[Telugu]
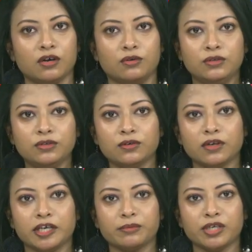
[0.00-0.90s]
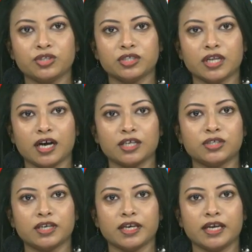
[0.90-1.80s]
గుంటూరులో నిర్వహించిన
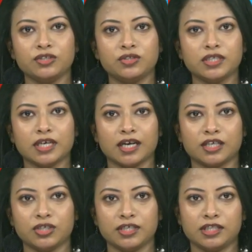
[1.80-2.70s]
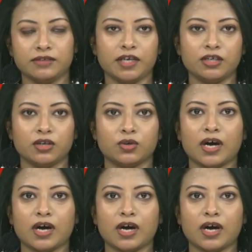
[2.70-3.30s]
ఆచార్య ఎన్జీ రంగా జయంతి వేడుకలకు